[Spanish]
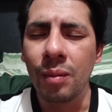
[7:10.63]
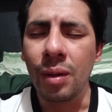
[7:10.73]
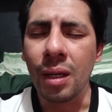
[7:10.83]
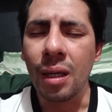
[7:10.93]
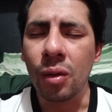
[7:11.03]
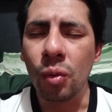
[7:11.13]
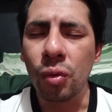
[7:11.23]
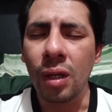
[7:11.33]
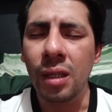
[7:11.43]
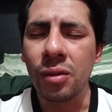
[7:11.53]
para que tú
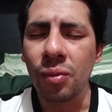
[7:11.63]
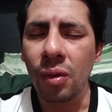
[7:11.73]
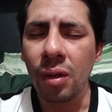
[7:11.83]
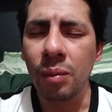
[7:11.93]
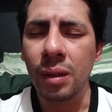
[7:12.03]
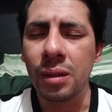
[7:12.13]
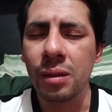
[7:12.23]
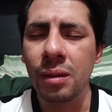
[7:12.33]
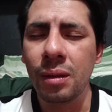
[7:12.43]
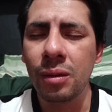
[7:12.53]

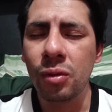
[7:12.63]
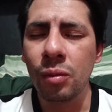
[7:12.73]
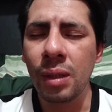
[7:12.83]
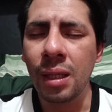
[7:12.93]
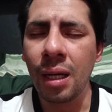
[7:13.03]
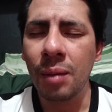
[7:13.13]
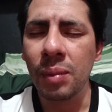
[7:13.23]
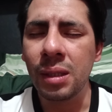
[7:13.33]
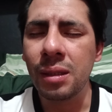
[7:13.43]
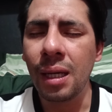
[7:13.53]
transformes su manera de
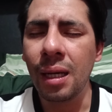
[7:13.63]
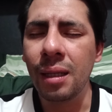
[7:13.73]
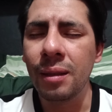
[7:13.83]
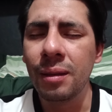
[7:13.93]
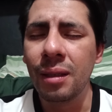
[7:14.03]
pensar